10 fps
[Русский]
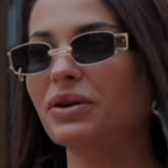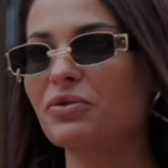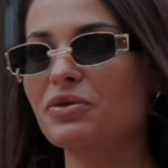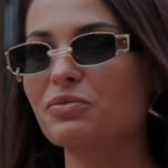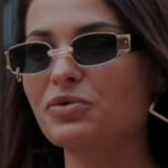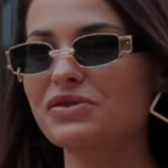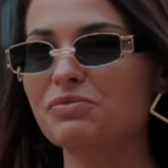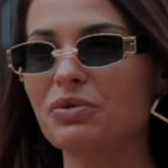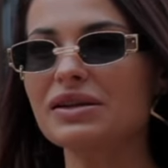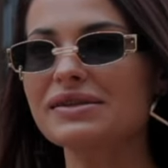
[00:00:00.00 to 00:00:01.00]
Какой-нибудь
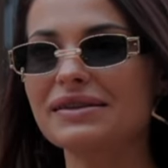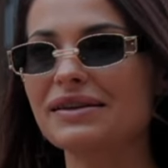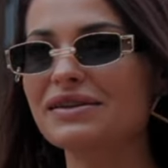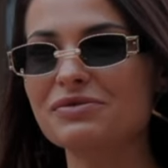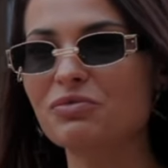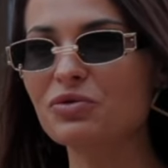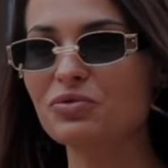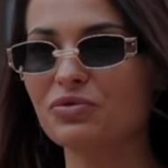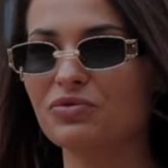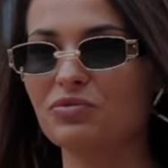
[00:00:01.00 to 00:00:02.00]
эспрессо я не
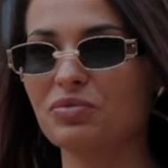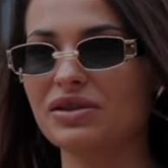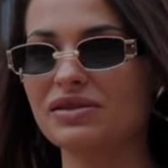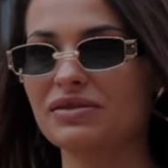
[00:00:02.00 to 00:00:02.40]
смогу его пить.